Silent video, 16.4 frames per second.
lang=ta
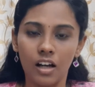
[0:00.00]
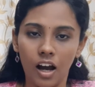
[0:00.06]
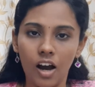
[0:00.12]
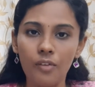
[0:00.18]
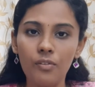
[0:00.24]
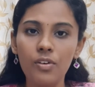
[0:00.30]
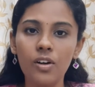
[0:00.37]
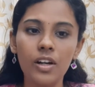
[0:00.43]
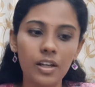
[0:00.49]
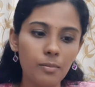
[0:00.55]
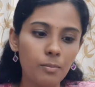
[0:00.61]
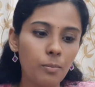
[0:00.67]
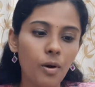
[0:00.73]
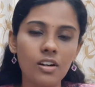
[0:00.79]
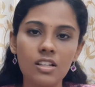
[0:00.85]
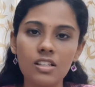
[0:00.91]
அவ்வளோ
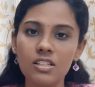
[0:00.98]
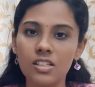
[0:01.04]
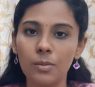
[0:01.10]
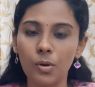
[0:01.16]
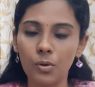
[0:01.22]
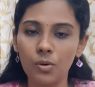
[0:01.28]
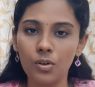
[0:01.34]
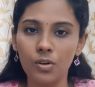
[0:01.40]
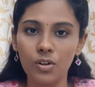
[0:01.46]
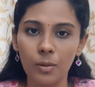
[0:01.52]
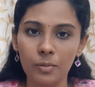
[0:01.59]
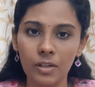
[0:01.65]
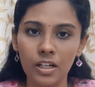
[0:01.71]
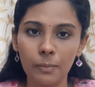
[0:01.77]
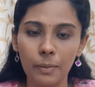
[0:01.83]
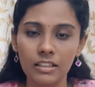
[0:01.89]
இம்பார்ட்டன்ஸ் நம்ம கொடுக்கணும்
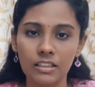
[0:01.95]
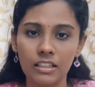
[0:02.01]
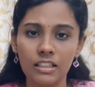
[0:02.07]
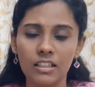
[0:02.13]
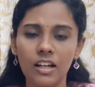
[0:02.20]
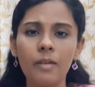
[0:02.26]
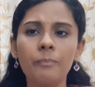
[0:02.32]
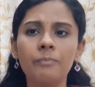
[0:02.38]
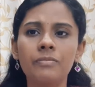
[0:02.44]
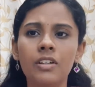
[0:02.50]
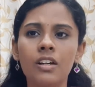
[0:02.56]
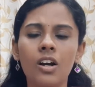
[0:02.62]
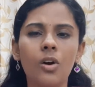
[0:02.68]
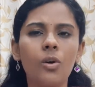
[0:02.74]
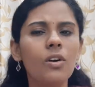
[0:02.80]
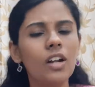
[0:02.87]
அப்படின்னு பார்த்தீங்கன்னா
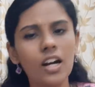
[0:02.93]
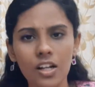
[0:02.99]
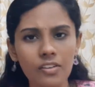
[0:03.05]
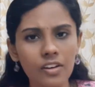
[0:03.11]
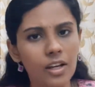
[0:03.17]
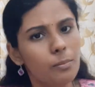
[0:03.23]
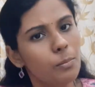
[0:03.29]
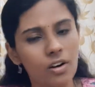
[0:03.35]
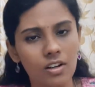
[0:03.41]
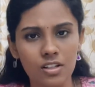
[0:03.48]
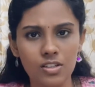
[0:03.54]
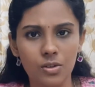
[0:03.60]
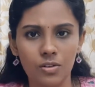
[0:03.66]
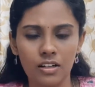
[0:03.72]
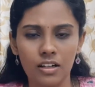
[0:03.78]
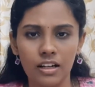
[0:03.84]
ஒரு அளவுக்கு
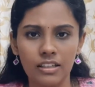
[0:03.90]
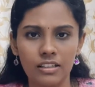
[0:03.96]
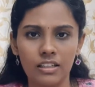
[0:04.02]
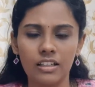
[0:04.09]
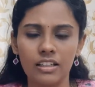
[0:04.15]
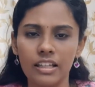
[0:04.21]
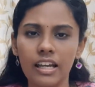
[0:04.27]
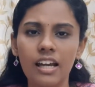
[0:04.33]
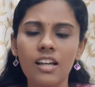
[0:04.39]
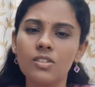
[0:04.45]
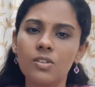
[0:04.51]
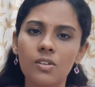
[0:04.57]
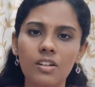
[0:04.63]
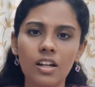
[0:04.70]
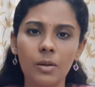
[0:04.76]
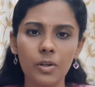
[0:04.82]
இம்பார்ட்டன்ஸ் கொடுக்கலாம் இதுக்கு ஏன்
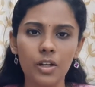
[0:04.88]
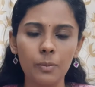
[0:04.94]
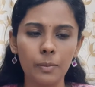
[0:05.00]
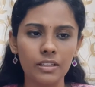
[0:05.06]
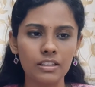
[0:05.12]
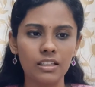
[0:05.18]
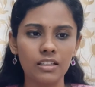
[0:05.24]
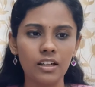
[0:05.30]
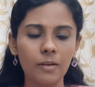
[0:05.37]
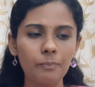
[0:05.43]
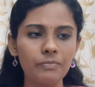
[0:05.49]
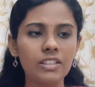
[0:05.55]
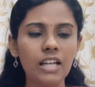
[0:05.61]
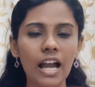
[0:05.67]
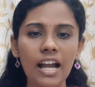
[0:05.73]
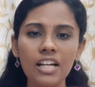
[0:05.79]
சொல்கிறேன் அப்படின்னு பார்த்தீங்கன்னா
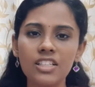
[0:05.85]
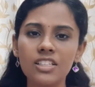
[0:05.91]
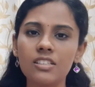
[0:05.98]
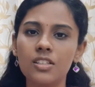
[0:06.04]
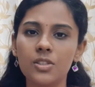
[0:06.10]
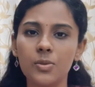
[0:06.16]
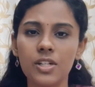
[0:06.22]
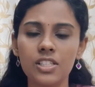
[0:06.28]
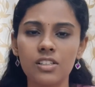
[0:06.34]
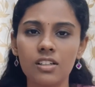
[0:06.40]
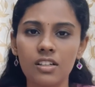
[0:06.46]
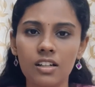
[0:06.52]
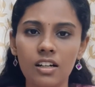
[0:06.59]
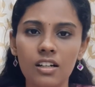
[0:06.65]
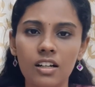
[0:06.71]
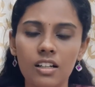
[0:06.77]
இந்த ஆங்ஷியஸ் சுச்சுவேஷன்
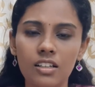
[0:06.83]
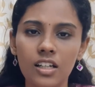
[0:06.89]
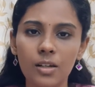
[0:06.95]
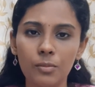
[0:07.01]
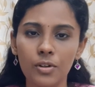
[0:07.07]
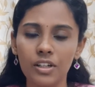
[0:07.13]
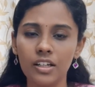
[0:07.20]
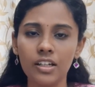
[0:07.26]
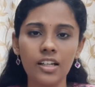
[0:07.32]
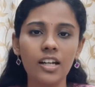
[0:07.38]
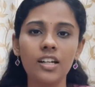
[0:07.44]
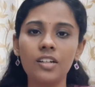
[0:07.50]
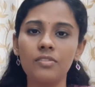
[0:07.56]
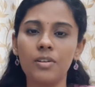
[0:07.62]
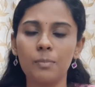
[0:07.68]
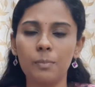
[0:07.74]
இருக்கிறனால தான் நம்மளோட
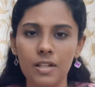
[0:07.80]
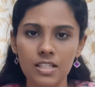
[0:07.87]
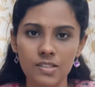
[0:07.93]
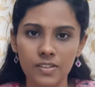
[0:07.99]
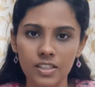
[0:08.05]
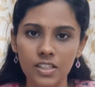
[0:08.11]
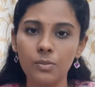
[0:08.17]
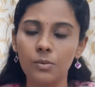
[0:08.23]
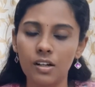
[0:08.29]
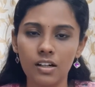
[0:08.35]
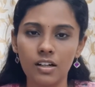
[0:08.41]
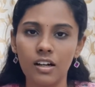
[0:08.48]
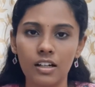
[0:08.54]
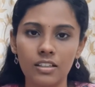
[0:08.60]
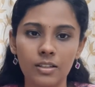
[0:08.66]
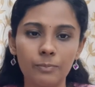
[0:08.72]
கிரியேட்டிவ் இம்பல்ஸ் வந்து
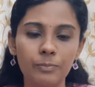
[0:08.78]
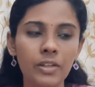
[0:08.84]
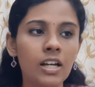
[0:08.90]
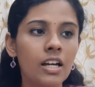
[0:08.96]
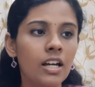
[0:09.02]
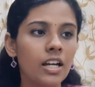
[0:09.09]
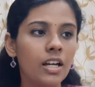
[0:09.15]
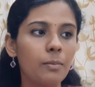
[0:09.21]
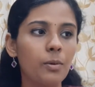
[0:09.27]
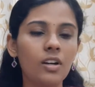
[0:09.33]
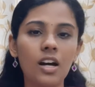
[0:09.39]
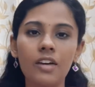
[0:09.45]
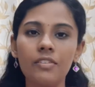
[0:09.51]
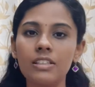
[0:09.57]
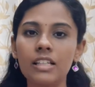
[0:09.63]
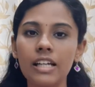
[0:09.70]
ஒர்க் ஆகுது இப்போ
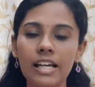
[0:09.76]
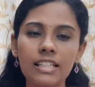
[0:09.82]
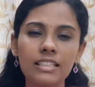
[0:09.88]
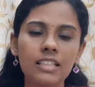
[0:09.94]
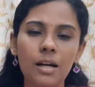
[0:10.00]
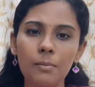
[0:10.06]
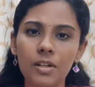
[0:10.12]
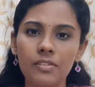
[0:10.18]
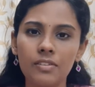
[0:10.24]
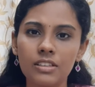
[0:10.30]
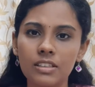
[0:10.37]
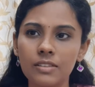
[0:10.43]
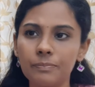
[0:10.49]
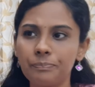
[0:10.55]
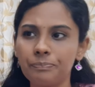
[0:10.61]
நான் வந்து எக்ஸாமில் வந்து